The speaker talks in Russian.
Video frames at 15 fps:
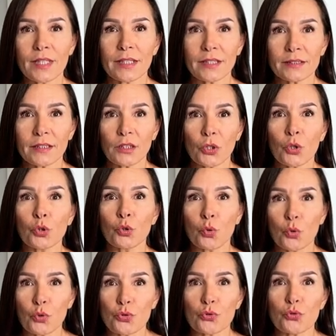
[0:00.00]
это
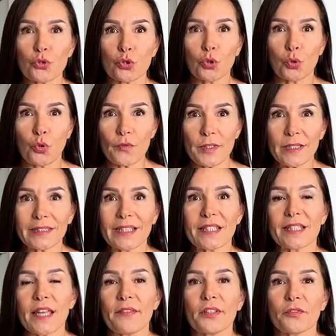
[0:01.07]
глюкозу из крови
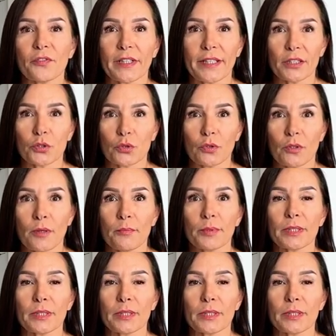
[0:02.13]
доставить в клетку,